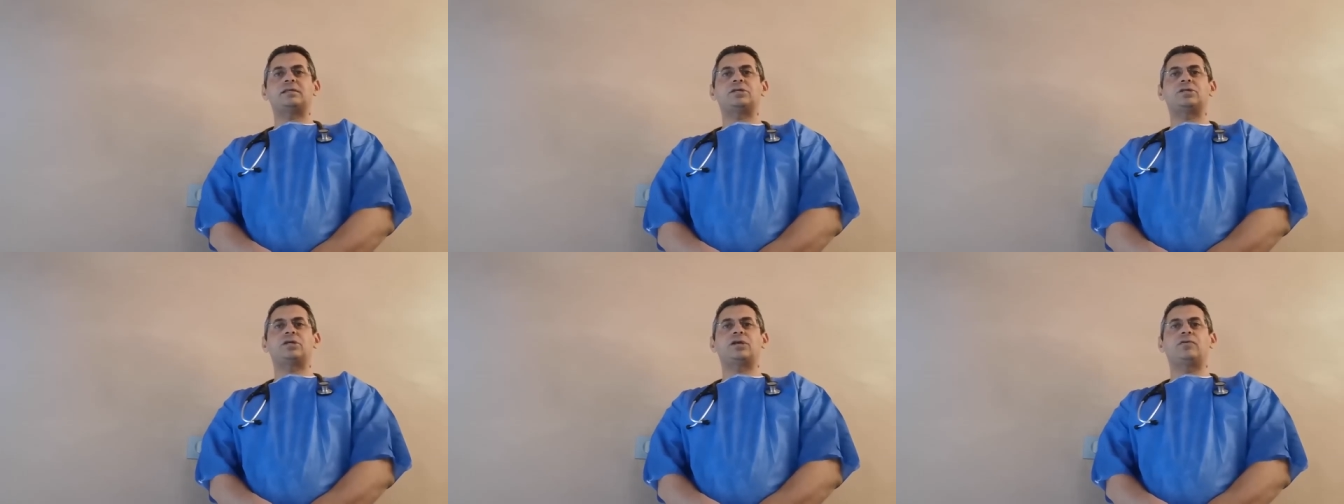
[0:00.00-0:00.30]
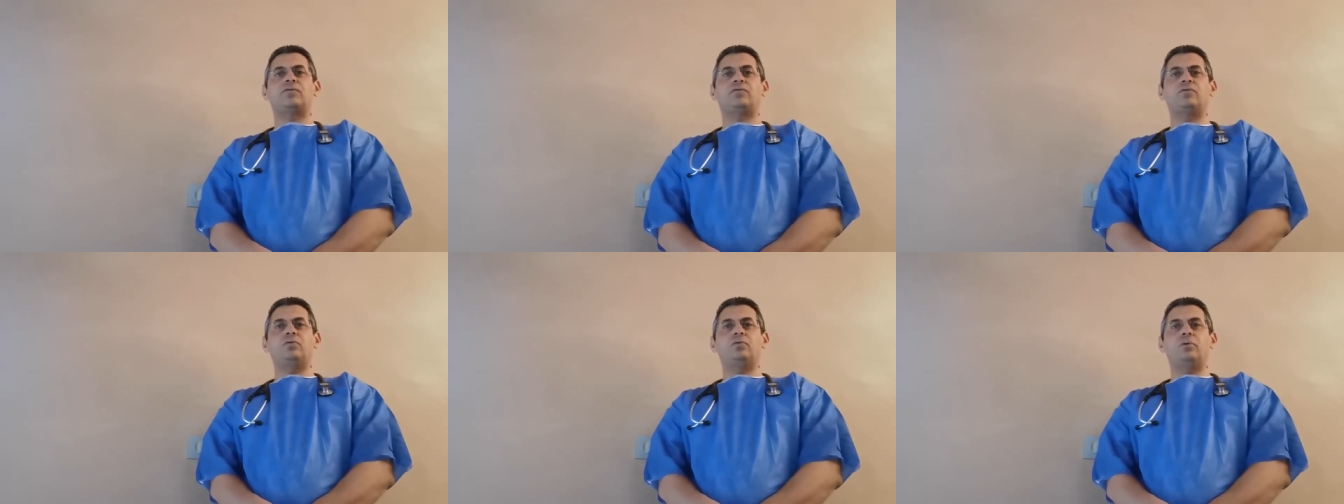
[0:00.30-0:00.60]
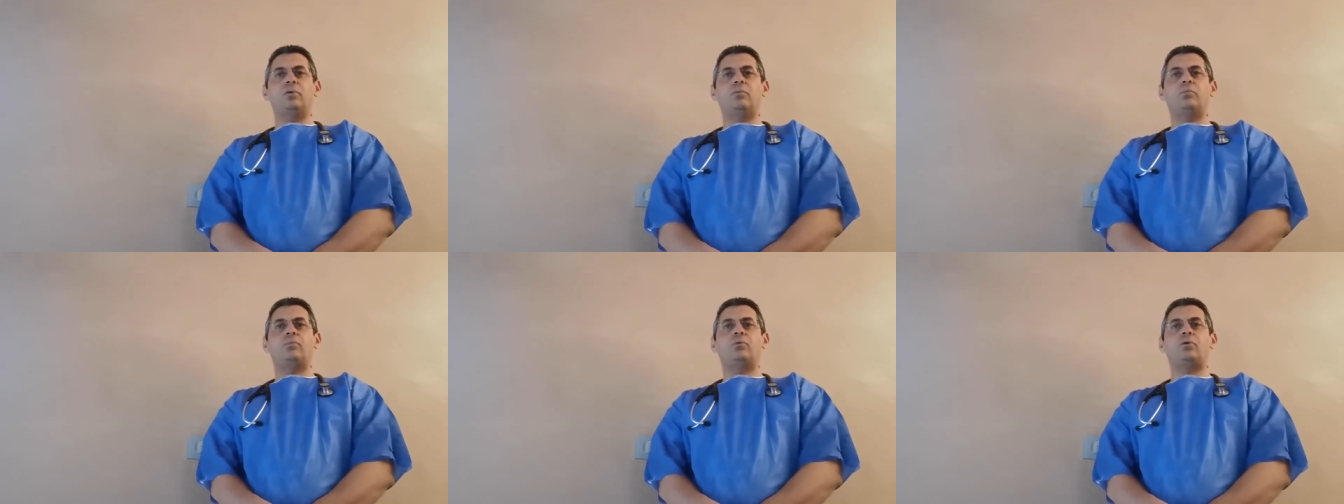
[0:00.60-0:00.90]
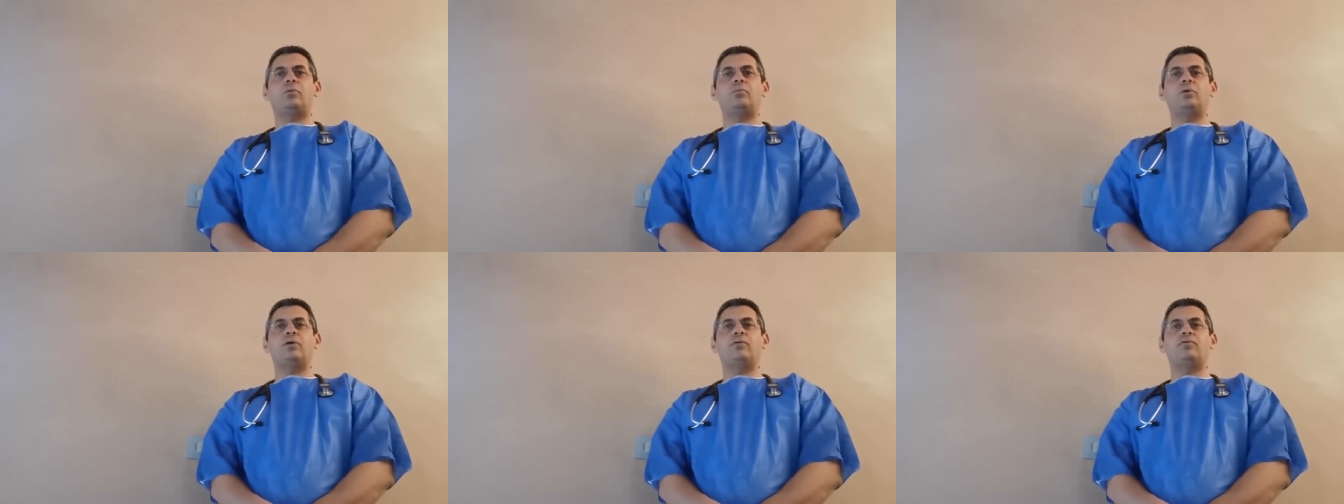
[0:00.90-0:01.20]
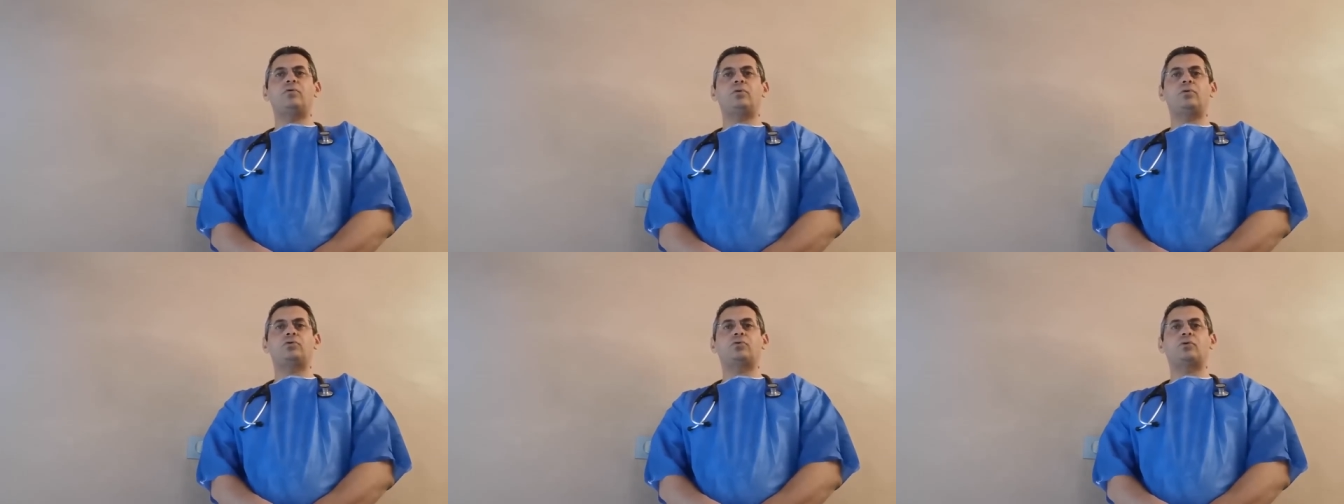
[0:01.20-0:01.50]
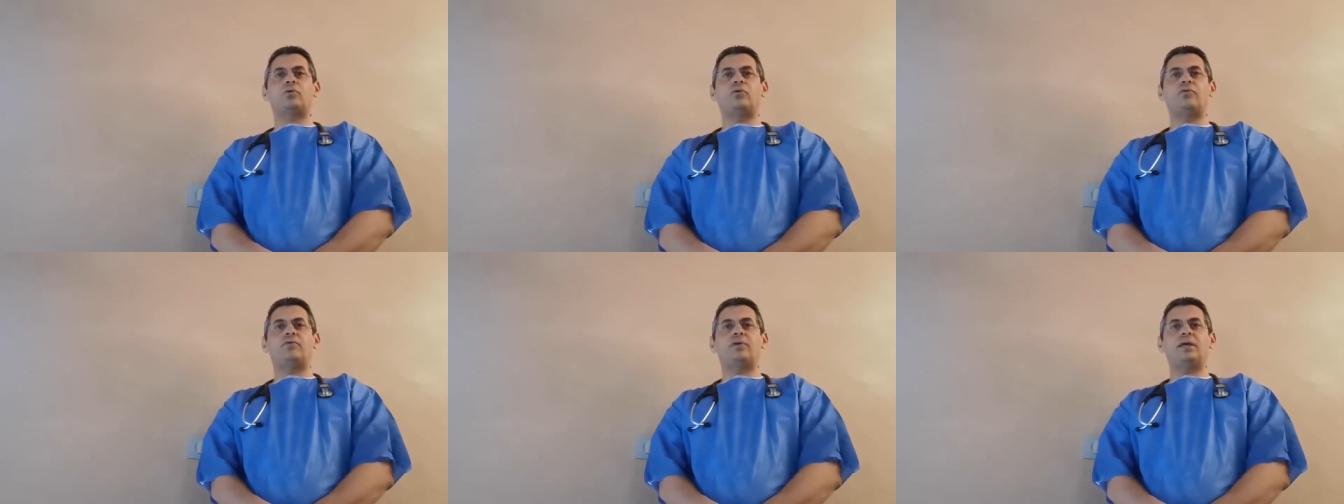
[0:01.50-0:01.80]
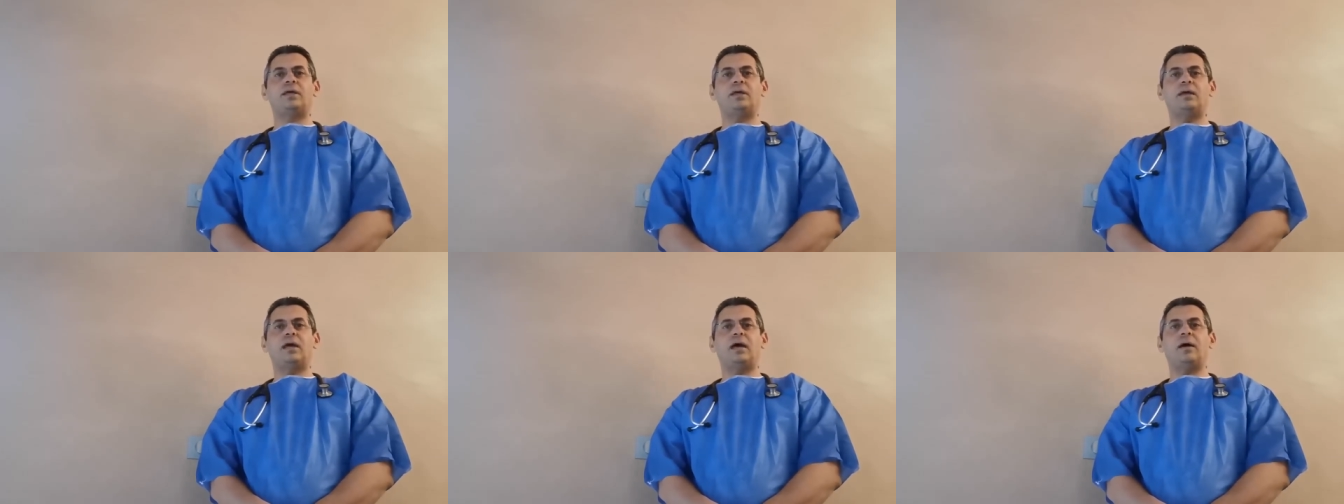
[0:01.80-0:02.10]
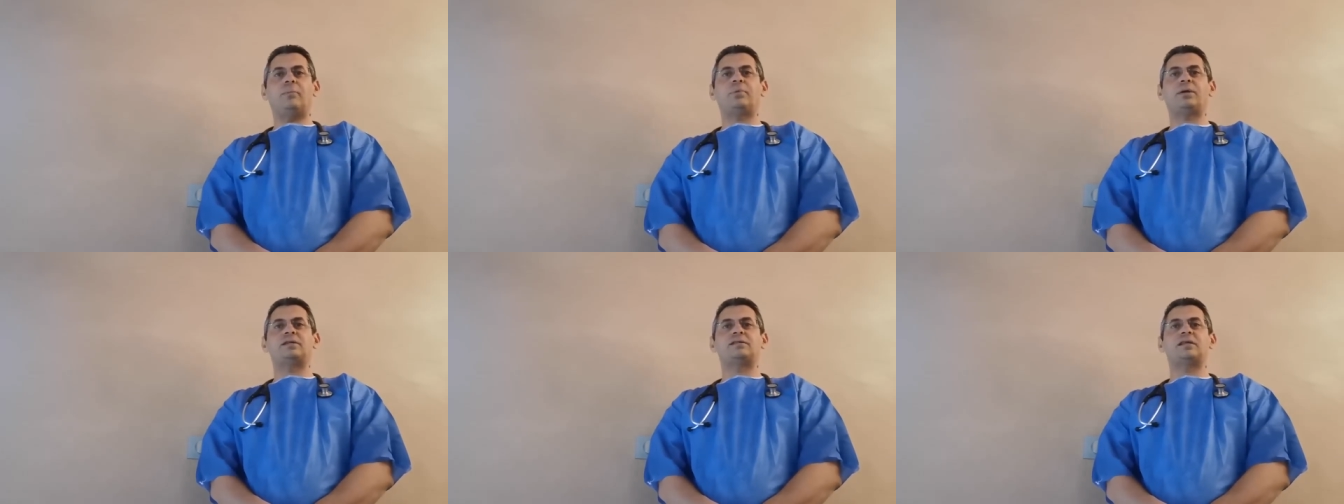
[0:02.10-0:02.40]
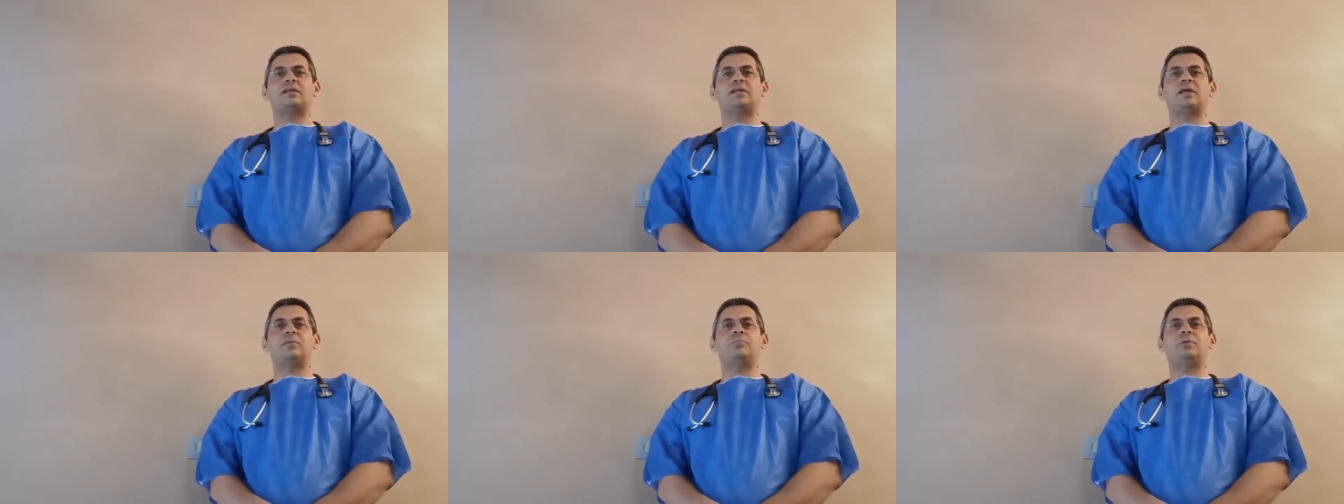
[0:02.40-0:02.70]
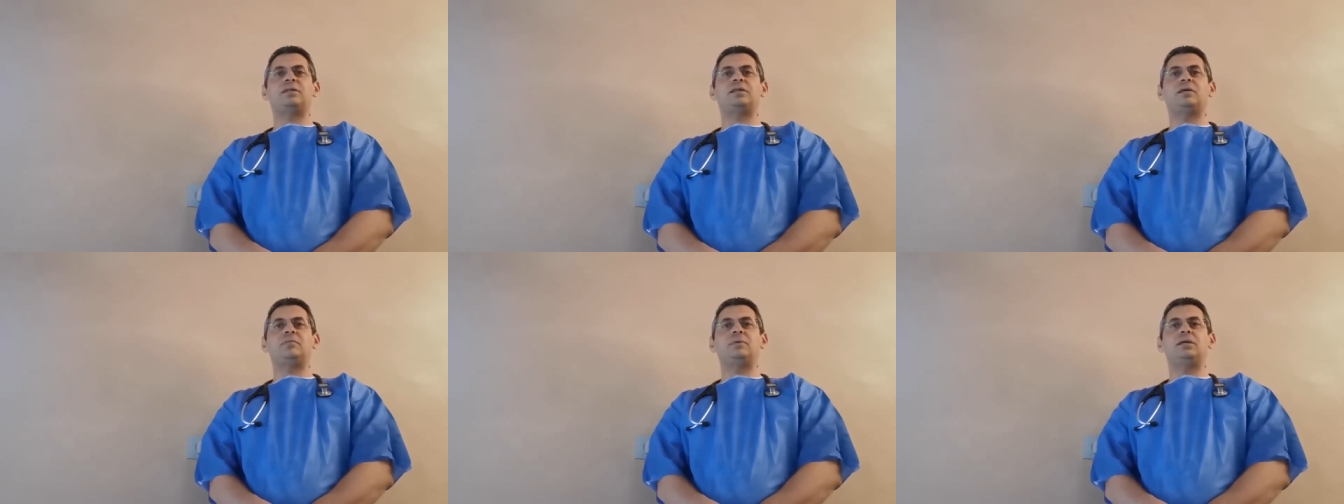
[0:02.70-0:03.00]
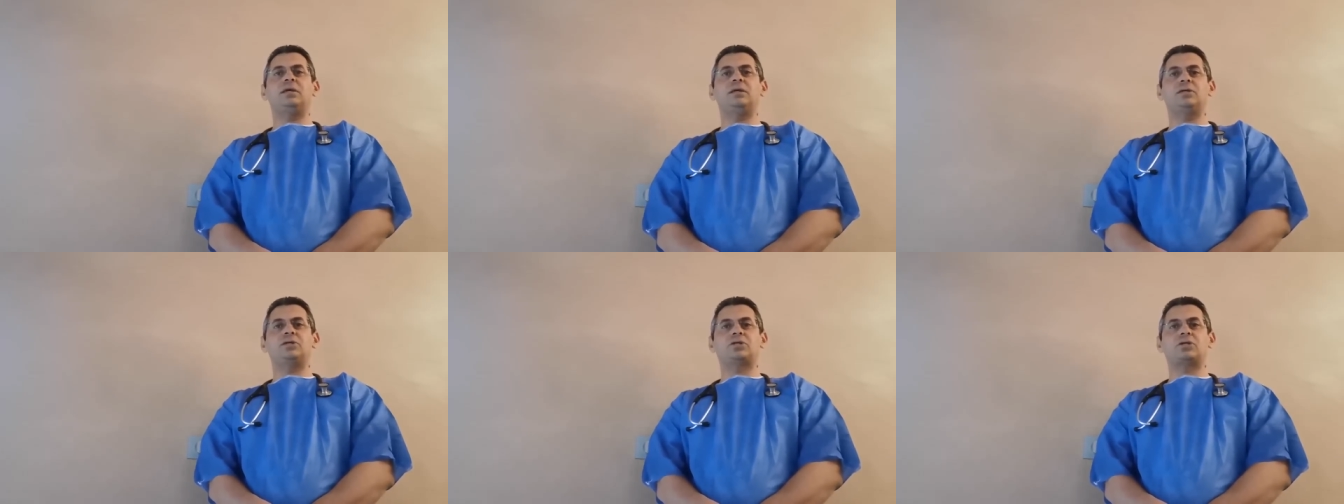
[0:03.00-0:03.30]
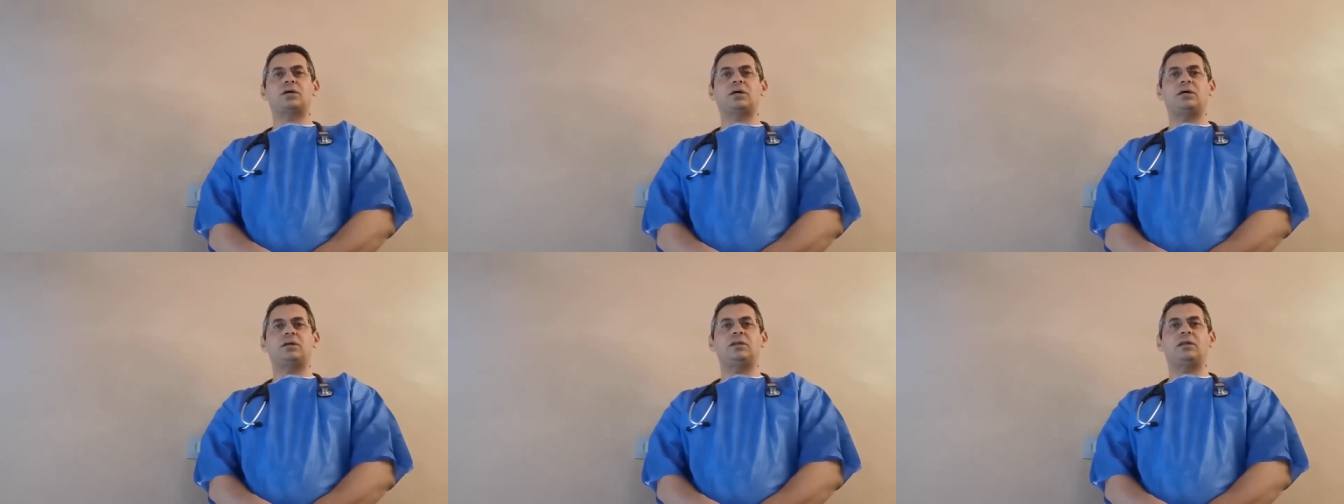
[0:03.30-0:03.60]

Restez chez vous pour mieux vous retrouver après cette épidémie,